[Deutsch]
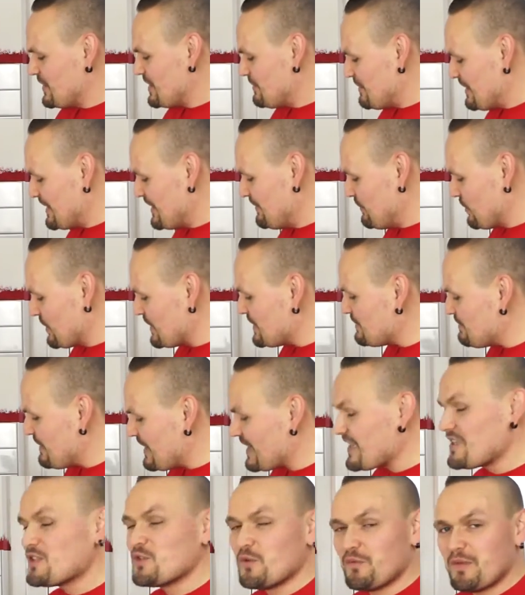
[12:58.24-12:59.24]
dann sollte man die wirklich
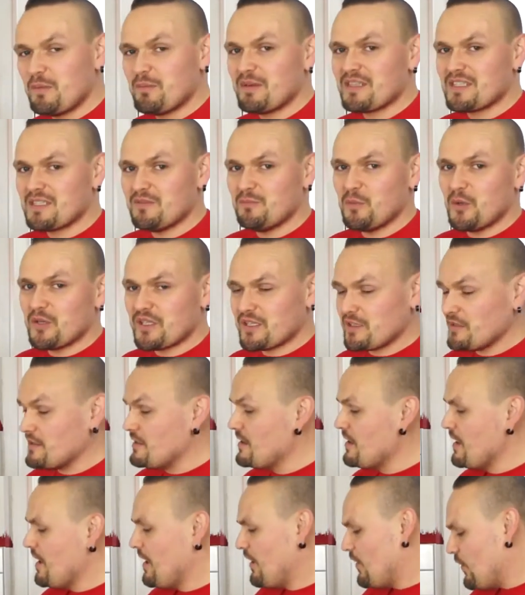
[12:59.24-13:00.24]
machen, so wie man sie
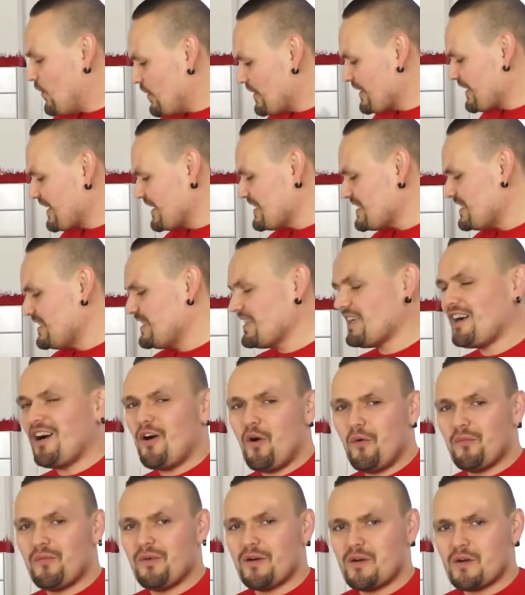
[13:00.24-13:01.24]
möchte, und richtig
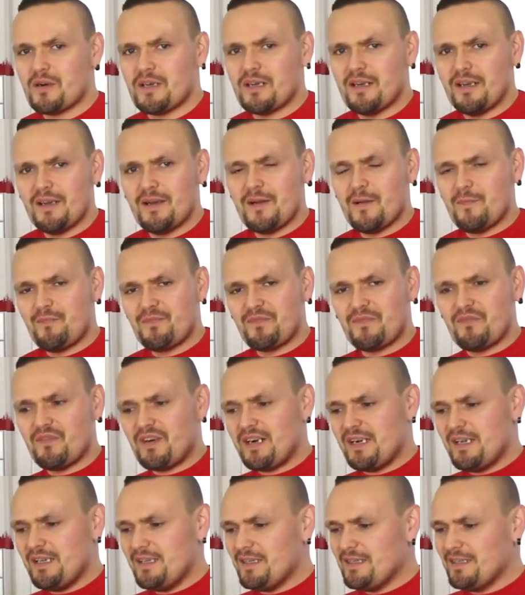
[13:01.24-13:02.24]
raufhauen.
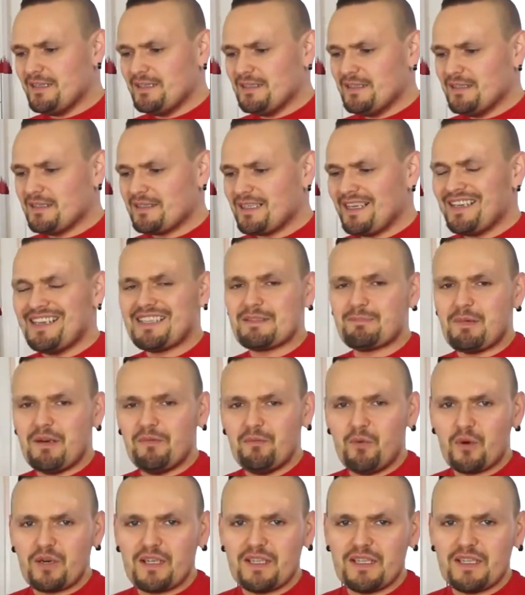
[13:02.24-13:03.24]
Weil äh, dann isst man